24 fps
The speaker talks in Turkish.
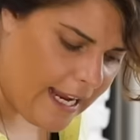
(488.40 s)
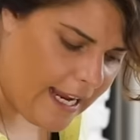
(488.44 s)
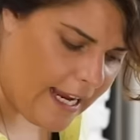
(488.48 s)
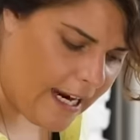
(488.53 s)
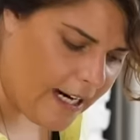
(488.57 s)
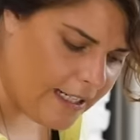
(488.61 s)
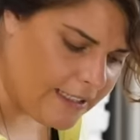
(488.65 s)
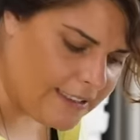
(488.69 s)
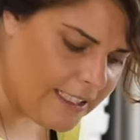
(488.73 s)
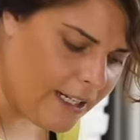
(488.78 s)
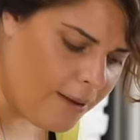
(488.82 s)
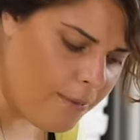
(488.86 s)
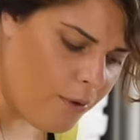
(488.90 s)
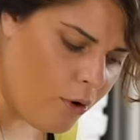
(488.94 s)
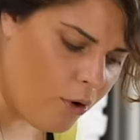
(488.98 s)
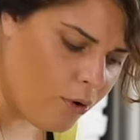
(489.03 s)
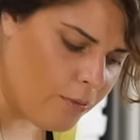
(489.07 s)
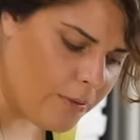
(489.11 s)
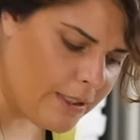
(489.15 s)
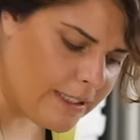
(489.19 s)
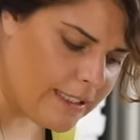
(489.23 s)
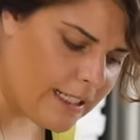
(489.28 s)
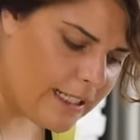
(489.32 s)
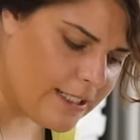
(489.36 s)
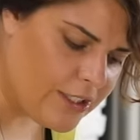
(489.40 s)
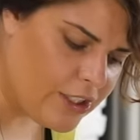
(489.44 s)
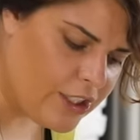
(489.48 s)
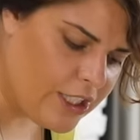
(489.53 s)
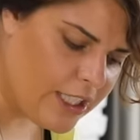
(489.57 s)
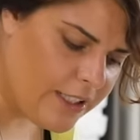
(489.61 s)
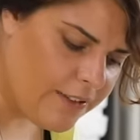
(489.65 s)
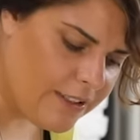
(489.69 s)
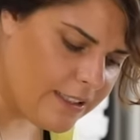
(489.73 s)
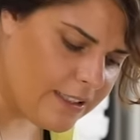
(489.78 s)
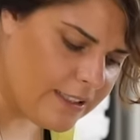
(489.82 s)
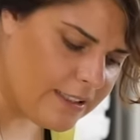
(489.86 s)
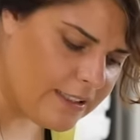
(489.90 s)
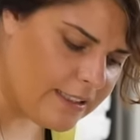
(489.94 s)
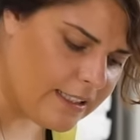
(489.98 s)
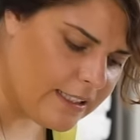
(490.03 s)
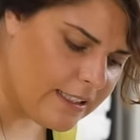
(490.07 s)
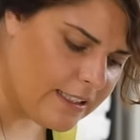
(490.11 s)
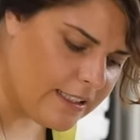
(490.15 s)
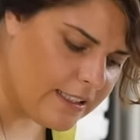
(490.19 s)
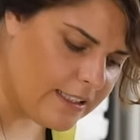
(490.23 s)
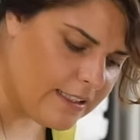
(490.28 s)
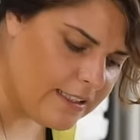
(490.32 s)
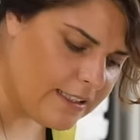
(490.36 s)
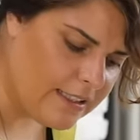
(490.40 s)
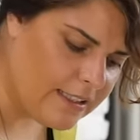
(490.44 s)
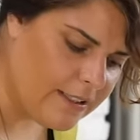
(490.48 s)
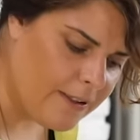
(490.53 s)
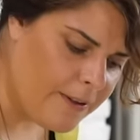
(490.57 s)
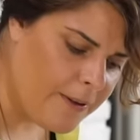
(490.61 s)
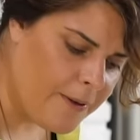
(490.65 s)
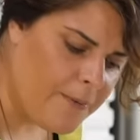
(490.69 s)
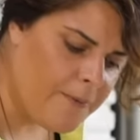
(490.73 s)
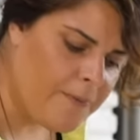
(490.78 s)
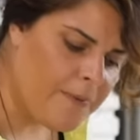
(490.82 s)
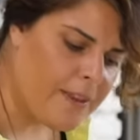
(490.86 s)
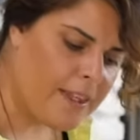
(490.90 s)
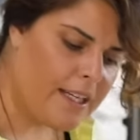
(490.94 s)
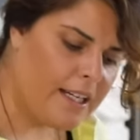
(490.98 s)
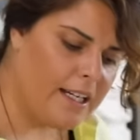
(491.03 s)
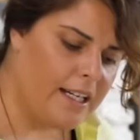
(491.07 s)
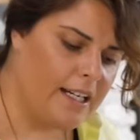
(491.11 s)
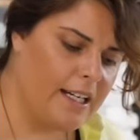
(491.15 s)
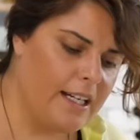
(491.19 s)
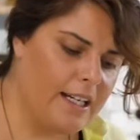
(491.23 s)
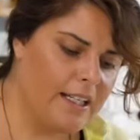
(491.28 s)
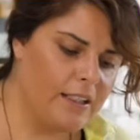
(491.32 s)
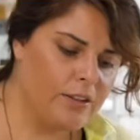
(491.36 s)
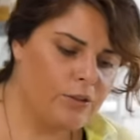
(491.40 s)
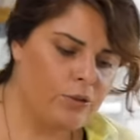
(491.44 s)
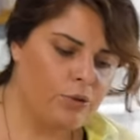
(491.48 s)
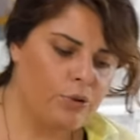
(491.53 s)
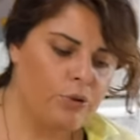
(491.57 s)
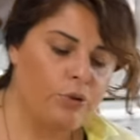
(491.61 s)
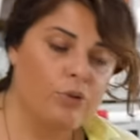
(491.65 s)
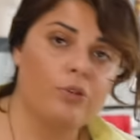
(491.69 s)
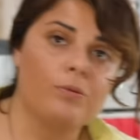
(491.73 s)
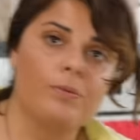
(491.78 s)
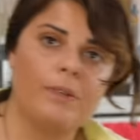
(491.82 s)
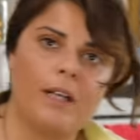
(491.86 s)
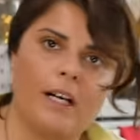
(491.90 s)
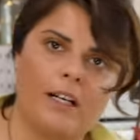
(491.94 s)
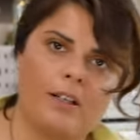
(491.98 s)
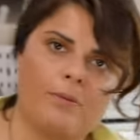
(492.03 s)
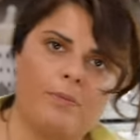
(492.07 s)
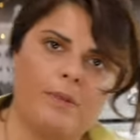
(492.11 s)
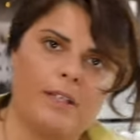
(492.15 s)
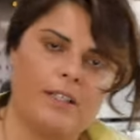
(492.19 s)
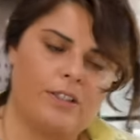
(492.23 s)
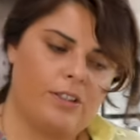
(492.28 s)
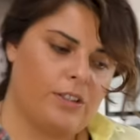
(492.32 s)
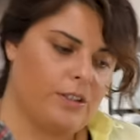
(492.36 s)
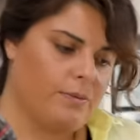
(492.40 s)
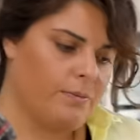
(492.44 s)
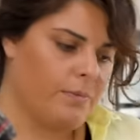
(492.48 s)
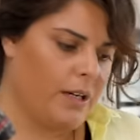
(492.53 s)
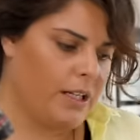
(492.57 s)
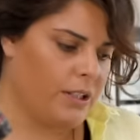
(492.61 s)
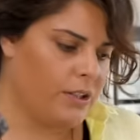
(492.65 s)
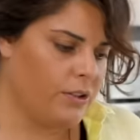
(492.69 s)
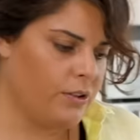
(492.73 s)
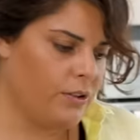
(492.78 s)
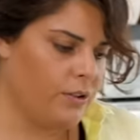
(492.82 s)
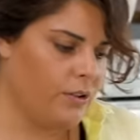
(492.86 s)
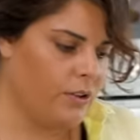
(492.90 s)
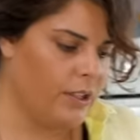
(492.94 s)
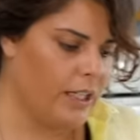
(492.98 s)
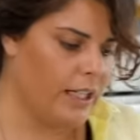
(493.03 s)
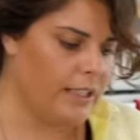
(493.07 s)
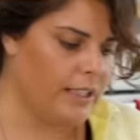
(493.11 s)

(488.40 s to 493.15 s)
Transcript: Eğer tam olmadan çevirirseniz e, suyunu bırakmaya başlıyor.